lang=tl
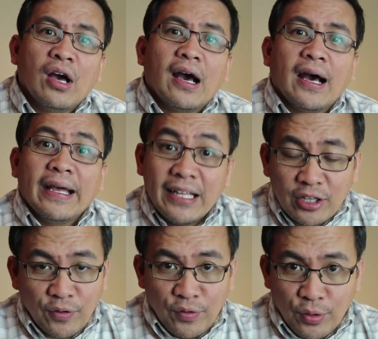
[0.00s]
uh,
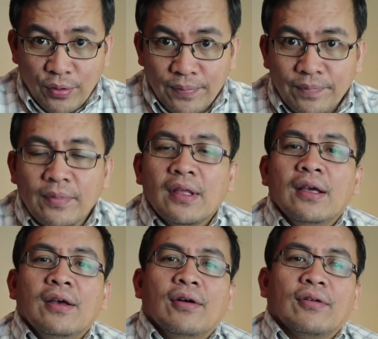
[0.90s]
interview.
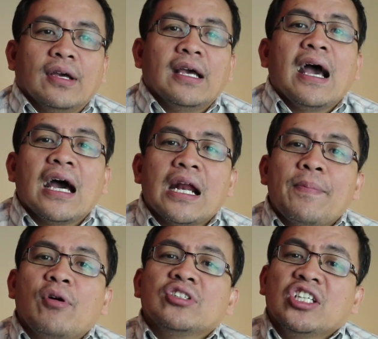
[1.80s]
Okay, haharap
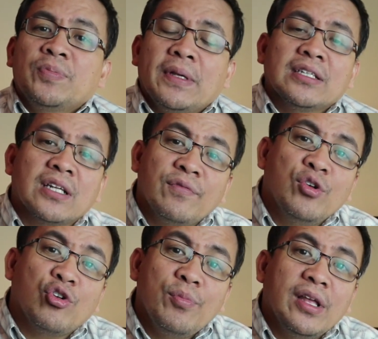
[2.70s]
ako sa Experience
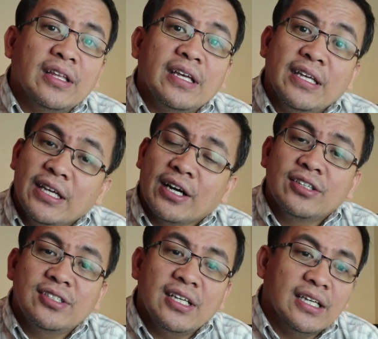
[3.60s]
Review Committee,
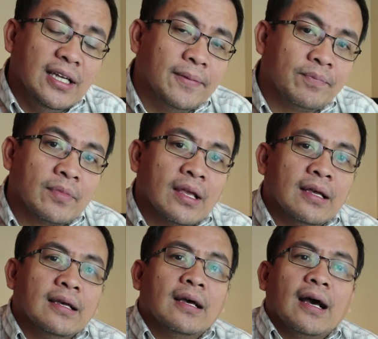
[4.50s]
ERC,
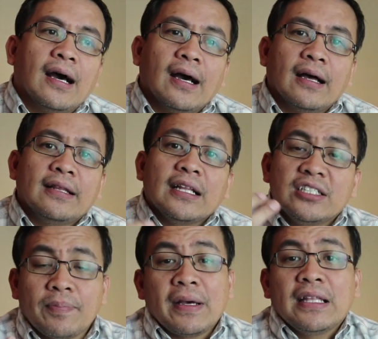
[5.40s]
uh, ah, that
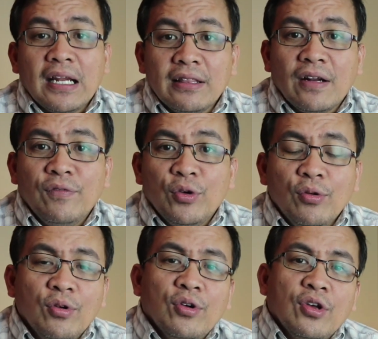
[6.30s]
sa panel
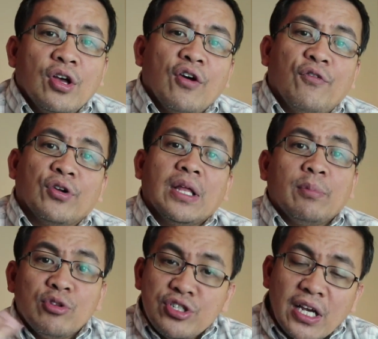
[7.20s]
interview for
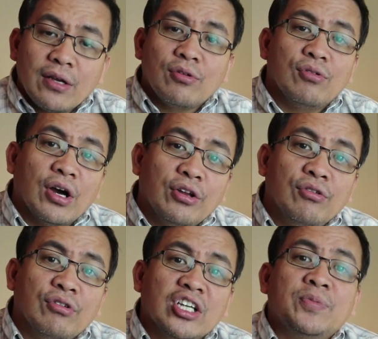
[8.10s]
them to check kung ano
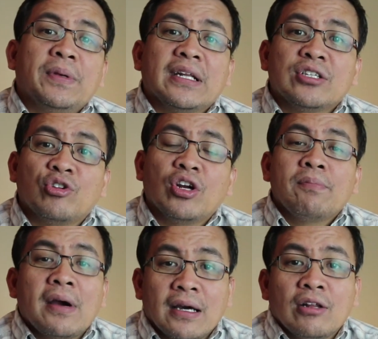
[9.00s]
yung experience ko, ano
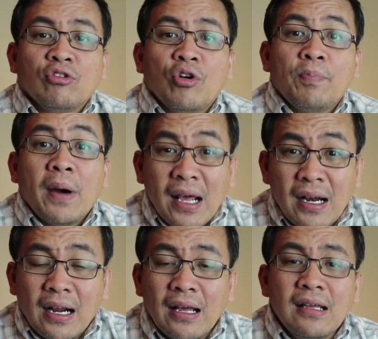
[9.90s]
yung background ko
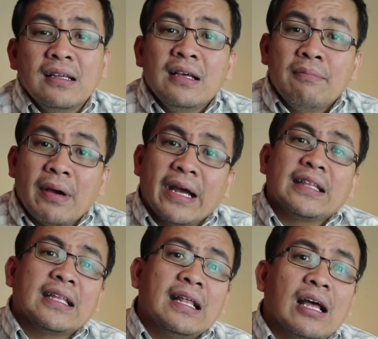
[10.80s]
para
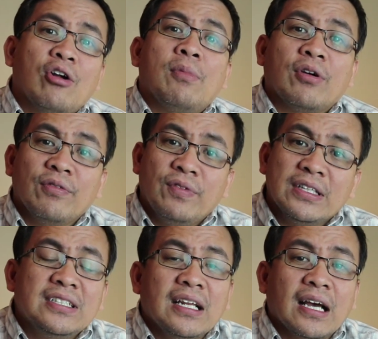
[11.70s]
makita nila or
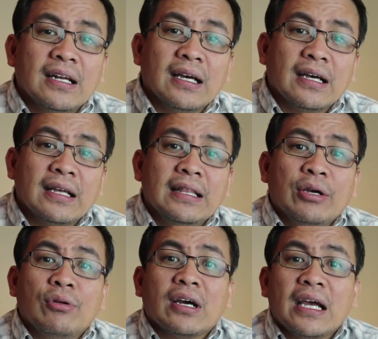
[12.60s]
makonvince sila na hindi
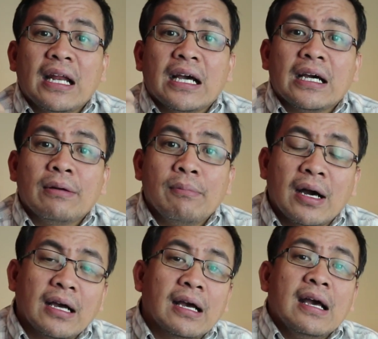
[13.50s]
ko na kailangang
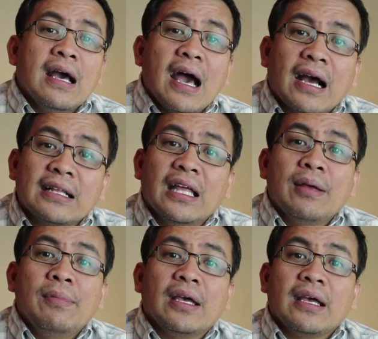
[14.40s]

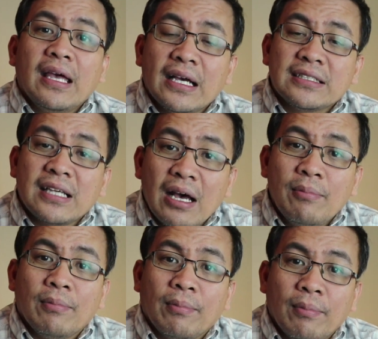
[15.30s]
mag-academic
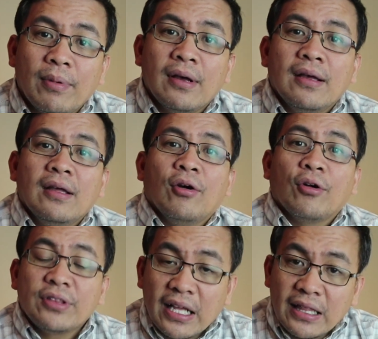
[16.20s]
exam
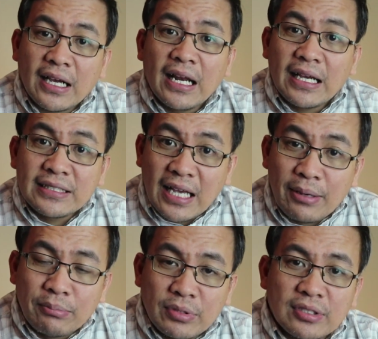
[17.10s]
or technical
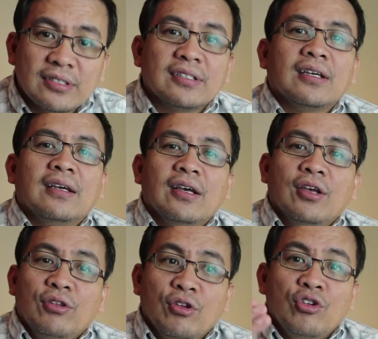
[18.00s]
exams.
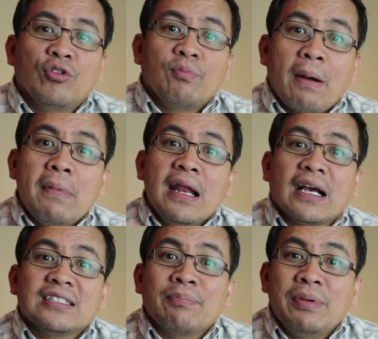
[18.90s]
Yun yung babalik
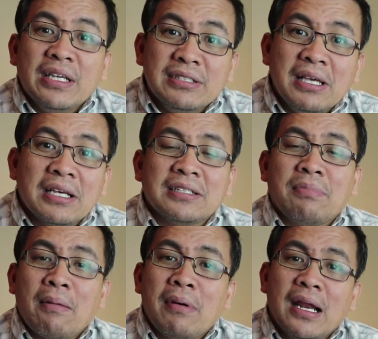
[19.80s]
ka sa P6,
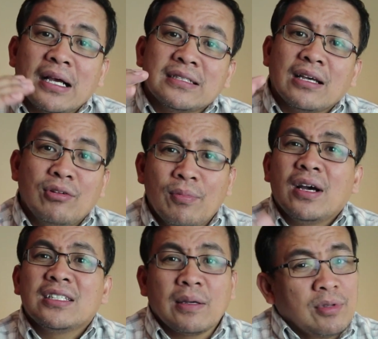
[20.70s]
babalik ka sa yung
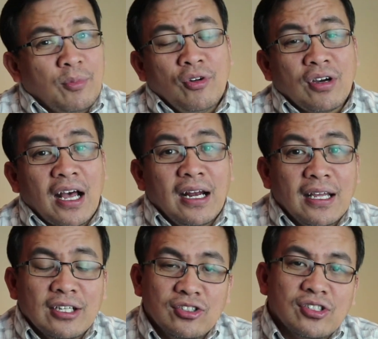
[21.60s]
mga subject mo ng
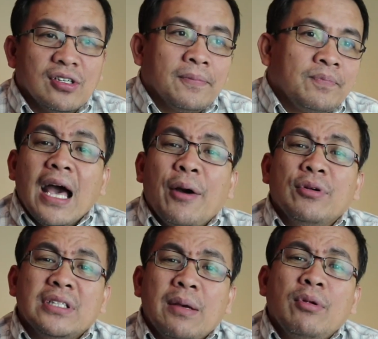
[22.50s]
college. I
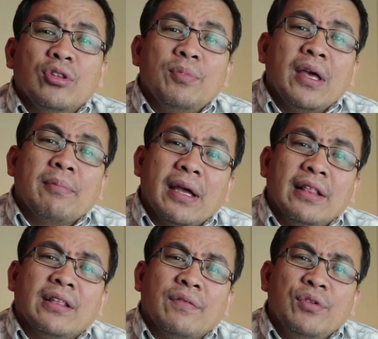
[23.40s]
was able to make my
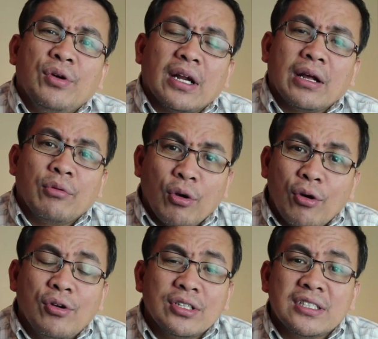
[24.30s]
interview around
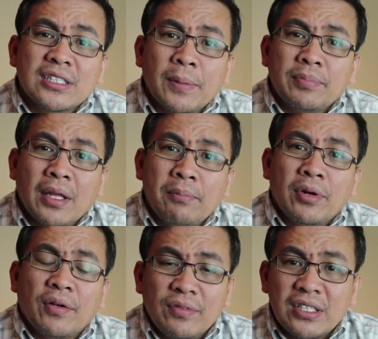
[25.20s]
August,
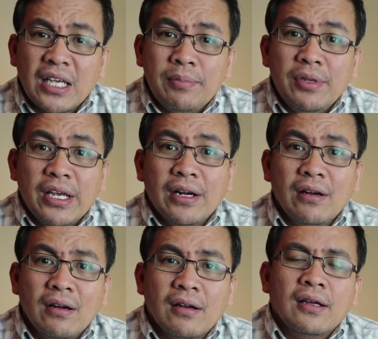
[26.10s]
September of the same
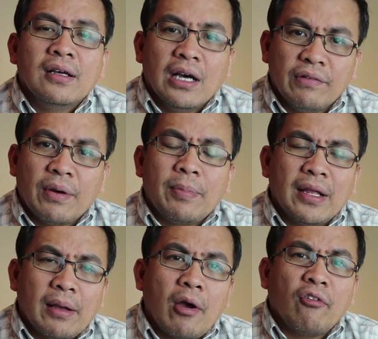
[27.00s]
year of,
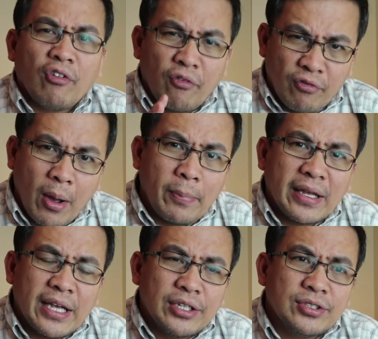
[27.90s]
appli uh, of
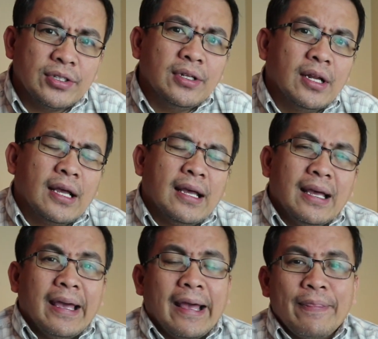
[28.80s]
application.
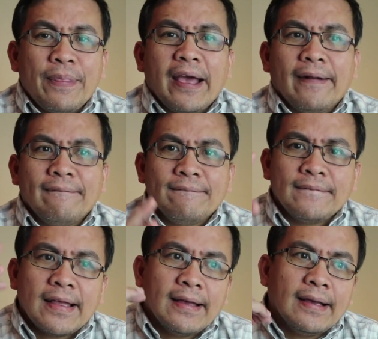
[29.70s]
And
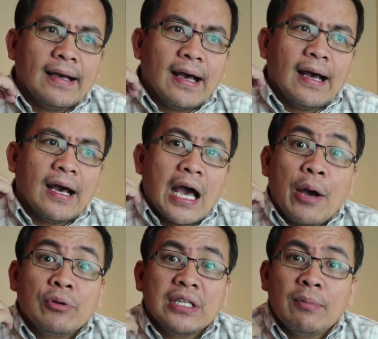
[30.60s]
then, uh, I
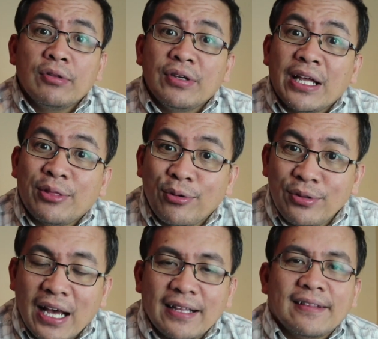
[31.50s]
was able to get
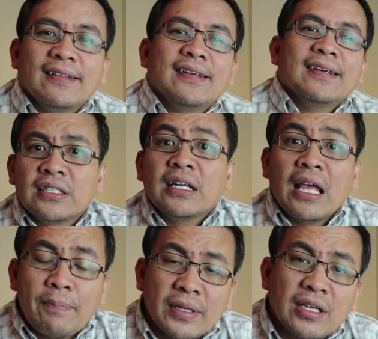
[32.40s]
through that. Kasi
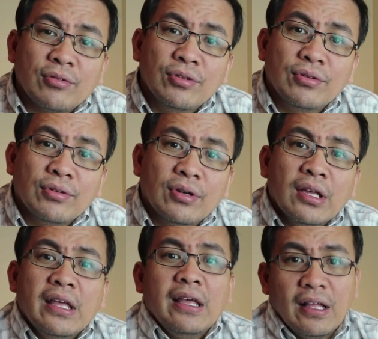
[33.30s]
naipasa ko yung
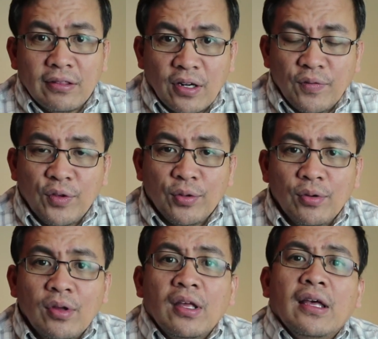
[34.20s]
interview.